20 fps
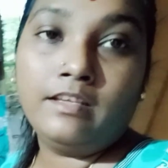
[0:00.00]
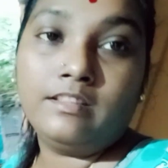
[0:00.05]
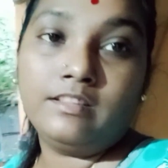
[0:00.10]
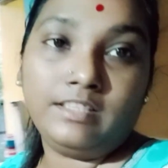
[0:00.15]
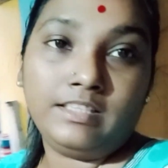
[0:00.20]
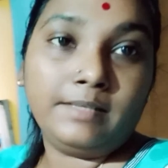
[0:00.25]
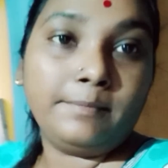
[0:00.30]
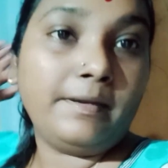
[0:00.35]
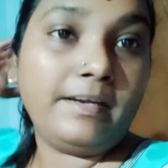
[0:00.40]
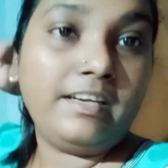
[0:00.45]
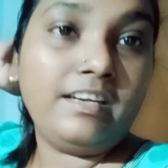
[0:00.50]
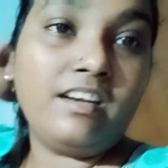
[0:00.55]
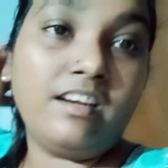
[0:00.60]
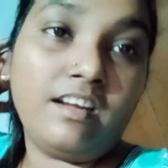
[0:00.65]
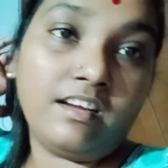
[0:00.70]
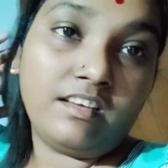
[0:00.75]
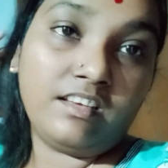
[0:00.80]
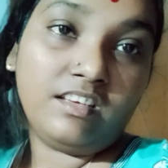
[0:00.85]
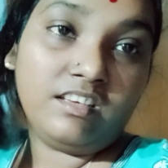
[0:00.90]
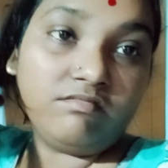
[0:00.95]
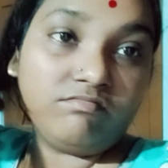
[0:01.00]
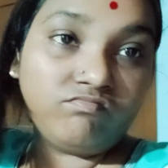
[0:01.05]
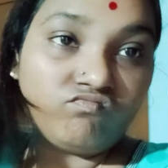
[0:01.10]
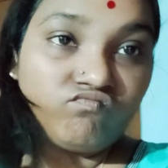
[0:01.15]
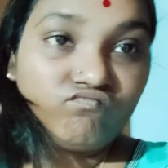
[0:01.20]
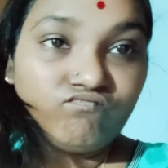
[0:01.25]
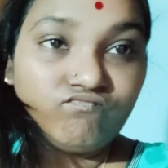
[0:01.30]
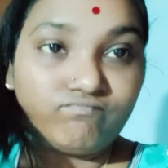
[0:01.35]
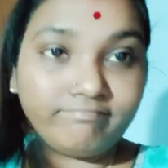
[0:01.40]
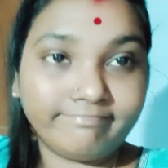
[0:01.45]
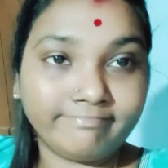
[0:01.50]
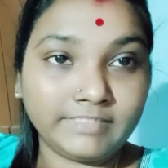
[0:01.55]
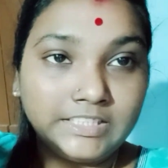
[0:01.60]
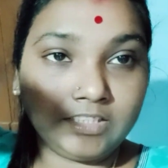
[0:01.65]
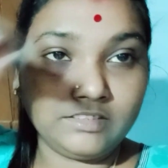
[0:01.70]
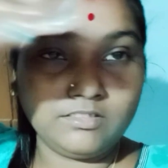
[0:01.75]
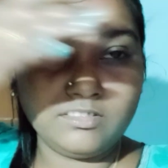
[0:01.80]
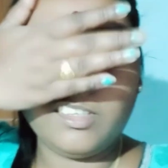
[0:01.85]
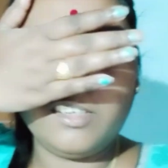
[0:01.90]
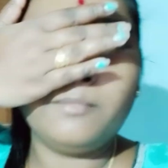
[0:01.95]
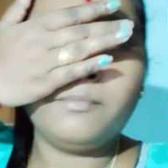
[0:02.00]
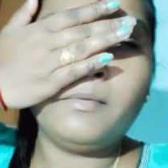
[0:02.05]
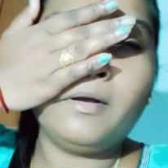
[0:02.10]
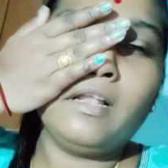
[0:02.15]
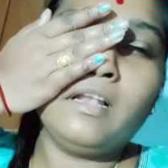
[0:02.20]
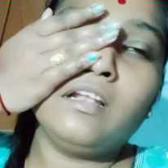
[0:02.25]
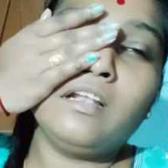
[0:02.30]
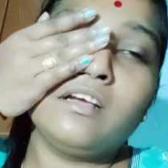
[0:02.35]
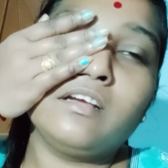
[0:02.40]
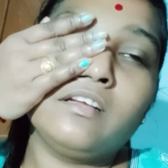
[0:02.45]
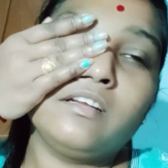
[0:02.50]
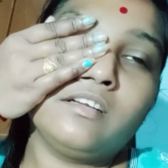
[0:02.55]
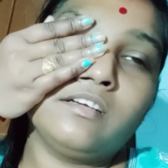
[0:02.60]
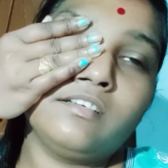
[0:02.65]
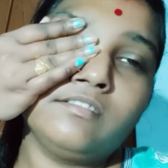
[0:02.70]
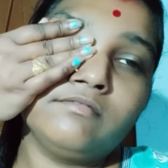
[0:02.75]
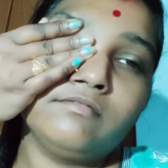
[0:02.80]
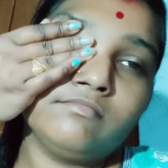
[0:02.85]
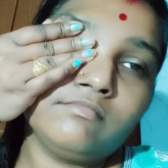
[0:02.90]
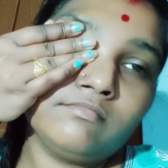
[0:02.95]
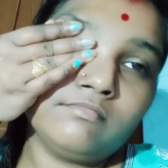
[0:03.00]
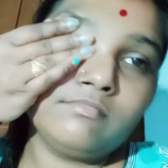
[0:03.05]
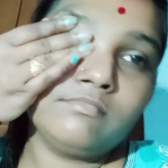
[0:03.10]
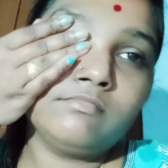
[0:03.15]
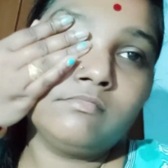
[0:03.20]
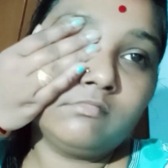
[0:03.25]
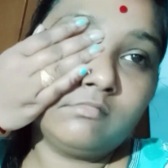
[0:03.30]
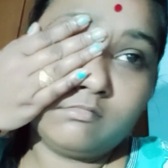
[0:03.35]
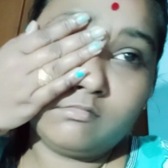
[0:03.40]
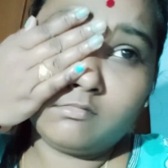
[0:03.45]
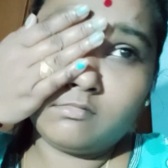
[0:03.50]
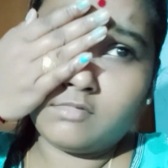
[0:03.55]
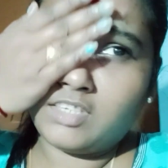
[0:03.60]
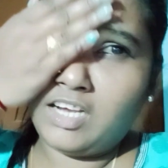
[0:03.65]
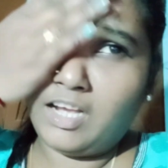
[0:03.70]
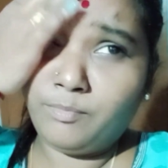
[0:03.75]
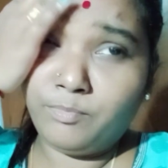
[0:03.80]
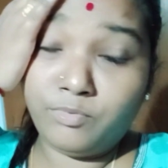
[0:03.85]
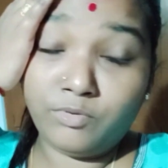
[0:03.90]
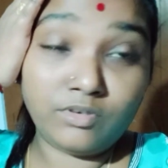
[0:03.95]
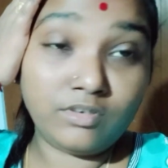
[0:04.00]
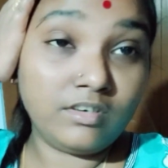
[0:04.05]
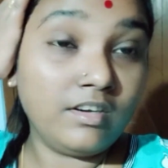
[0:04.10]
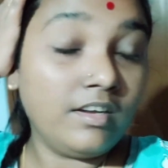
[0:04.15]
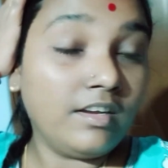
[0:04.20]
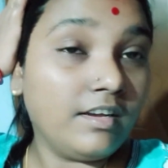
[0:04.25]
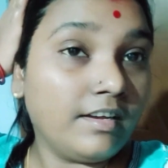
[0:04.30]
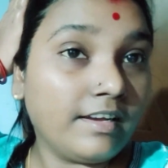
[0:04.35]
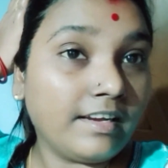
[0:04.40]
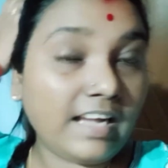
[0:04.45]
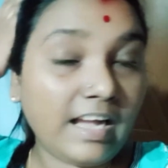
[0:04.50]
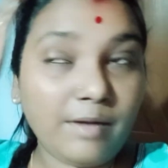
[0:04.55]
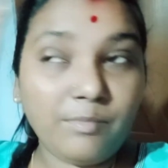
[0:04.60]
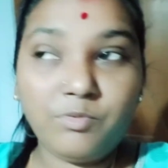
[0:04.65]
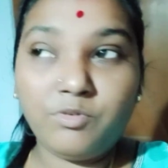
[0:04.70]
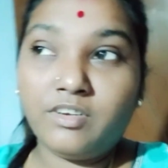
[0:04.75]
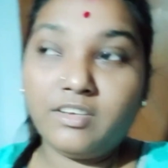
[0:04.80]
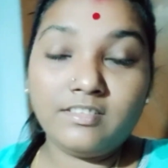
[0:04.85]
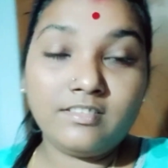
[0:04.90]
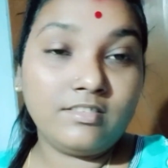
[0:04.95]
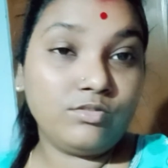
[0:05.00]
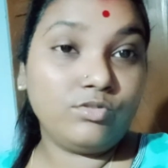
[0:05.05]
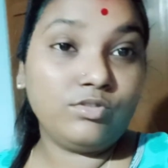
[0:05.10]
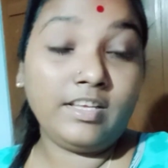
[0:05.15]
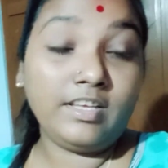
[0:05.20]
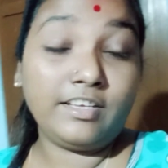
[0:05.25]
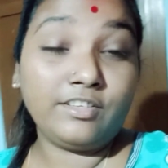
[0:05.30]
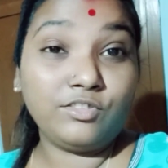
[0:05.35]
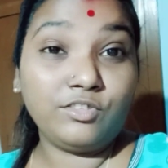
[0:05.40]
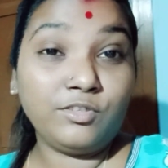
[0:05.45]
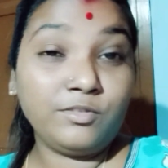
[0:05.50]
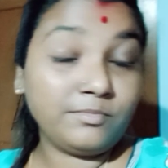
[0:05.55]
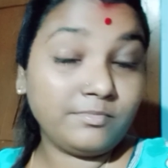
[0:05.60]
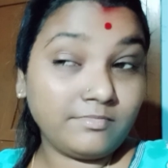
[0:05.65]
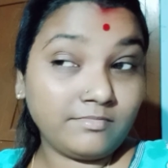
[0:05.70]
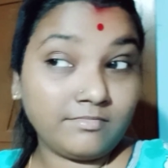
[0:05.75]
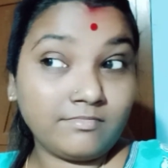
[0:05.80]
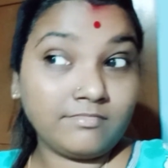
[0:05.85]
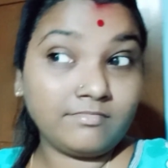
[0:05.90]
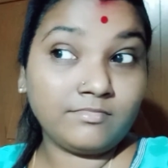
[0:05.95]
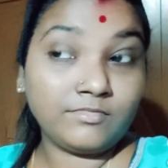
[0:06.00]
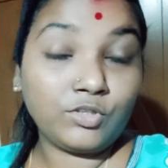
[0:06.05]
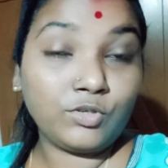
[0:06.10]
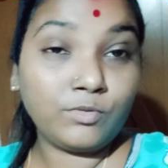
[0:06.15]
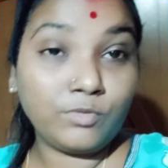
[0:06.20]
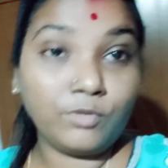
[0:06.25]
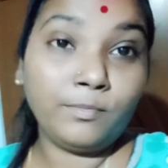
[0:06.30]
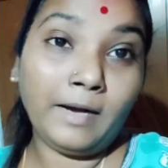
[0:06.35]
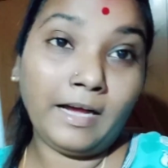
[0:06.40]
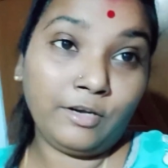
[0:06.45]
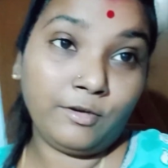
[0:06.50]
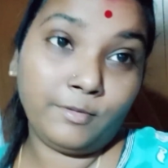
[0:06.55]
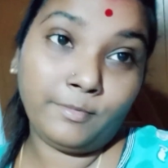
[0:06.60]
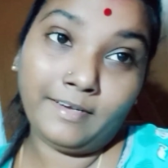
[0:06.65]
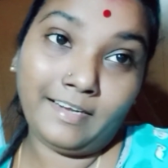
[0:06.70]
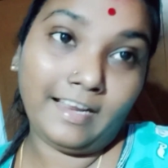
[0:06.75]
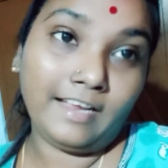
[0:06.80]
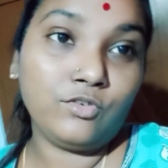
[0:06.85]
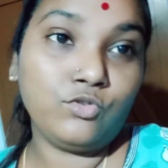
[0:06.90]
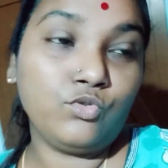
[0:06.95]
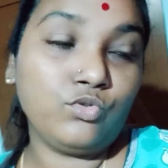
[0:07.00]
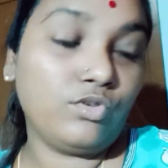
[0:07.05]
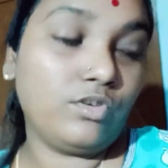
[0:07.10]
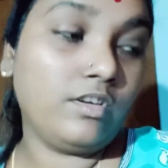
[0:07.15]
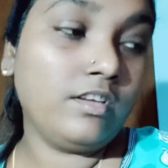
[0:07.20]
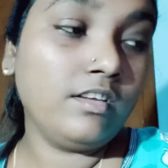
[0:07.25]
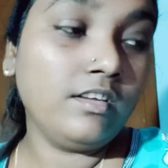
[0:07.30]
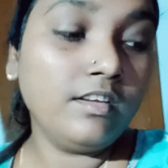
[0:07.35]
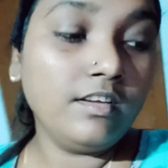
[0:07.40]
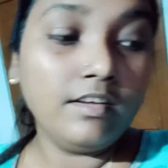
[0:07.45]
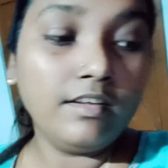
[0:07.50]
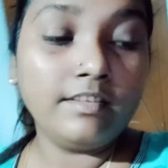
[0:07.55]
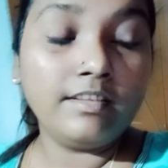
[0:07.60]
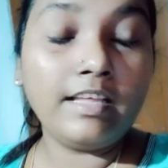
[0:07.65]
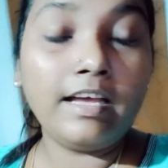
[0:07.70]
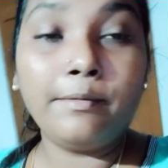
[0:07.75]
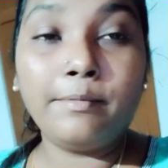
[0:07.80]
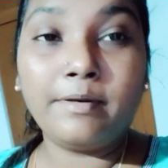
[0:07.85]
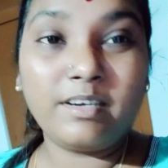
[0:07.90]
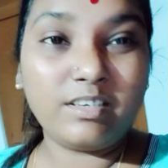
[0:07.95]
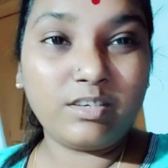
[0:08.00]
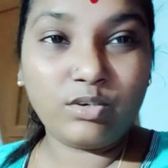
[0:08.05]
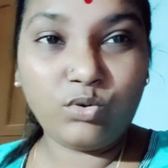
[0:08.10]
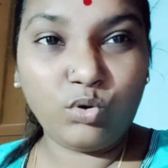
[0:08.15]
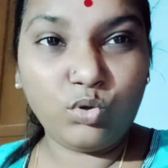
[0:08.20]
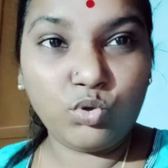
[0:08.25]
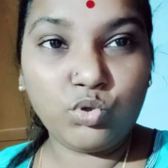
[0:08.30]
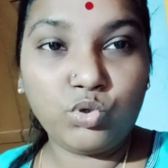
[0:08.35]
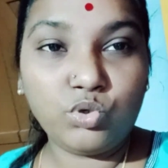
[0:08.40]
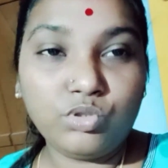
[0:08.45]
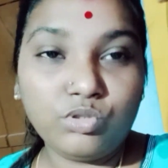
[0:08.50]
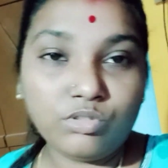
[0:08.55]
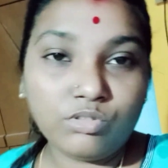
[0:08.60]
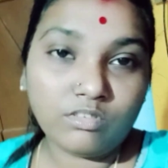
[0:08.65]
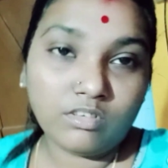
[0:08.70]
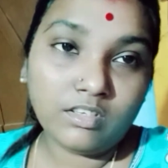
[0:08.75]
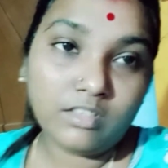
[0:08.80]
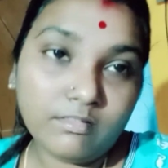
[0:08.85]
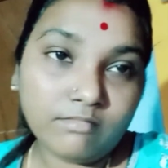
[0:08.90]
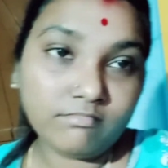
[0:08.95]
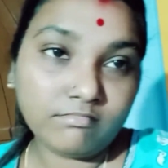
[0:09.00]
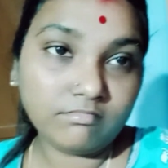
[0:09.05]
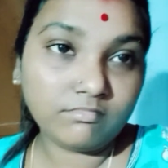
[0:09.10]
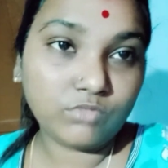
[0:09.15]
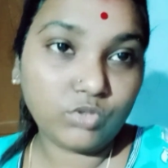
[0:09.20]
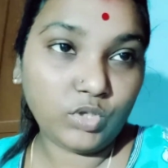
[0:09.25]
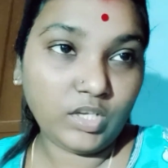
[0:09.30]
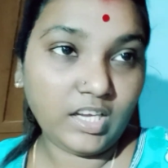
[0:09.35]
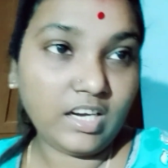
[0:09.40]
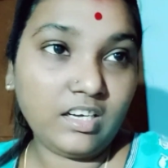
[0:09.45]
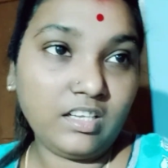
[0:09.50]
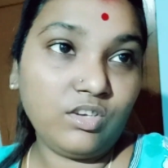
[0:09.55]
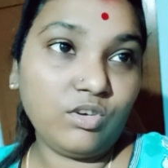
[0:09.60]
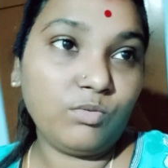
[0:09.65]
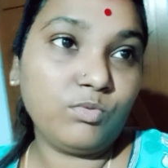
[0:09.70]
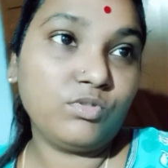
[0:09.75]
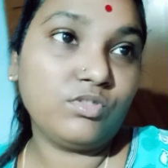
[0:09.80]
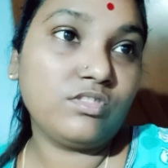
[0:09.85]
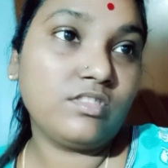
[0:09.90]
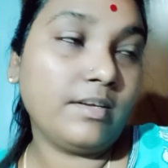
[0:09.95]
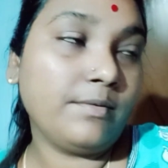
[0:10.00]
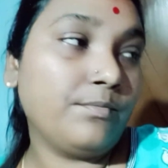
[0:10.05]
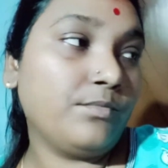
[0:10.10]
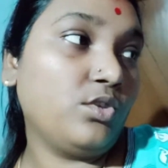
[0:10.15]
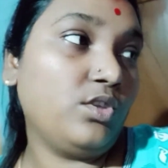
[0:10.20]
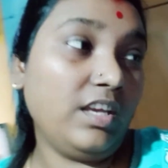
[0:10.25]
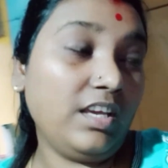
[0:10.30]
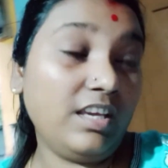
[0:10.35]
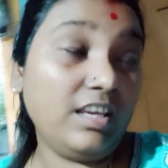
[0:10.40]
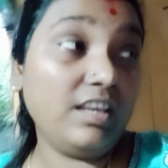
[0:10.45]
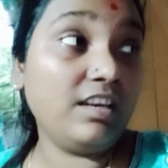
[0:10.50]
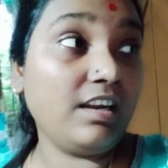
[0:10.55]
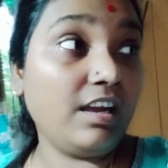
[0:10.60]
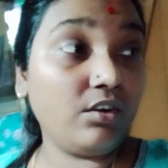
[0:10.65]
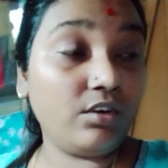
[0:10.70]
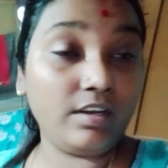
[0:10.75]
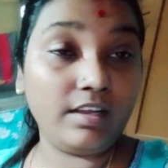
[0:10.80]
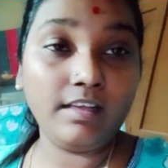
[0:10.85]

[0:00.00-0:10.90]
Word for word: দিতে পারি না নাকি ভাল লাগে না কাপড় কাপড় কাচতে যদি একদম খুব ভালোভাবে না শুকোয় তা আবার একটা গন্ধ গন্ধ হয় তো এই আর কি অবস্থা তো দেখি না হলে